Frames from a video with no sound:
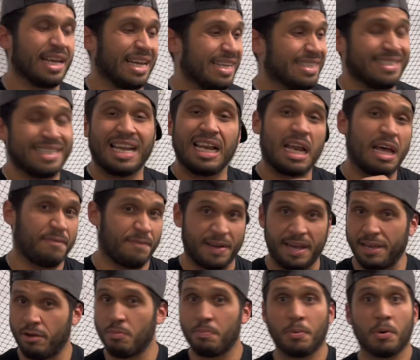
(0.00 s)
Quizás la
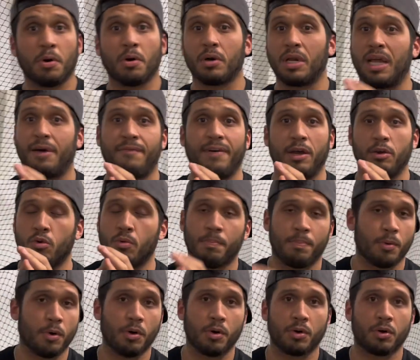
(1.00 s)
fallo un poco, la fallo un
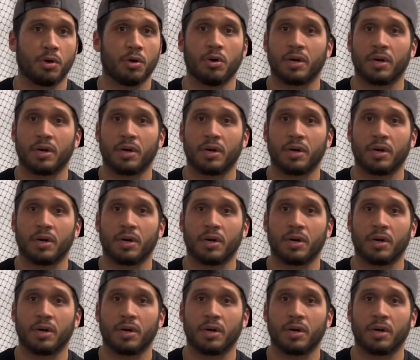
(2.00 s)
poco,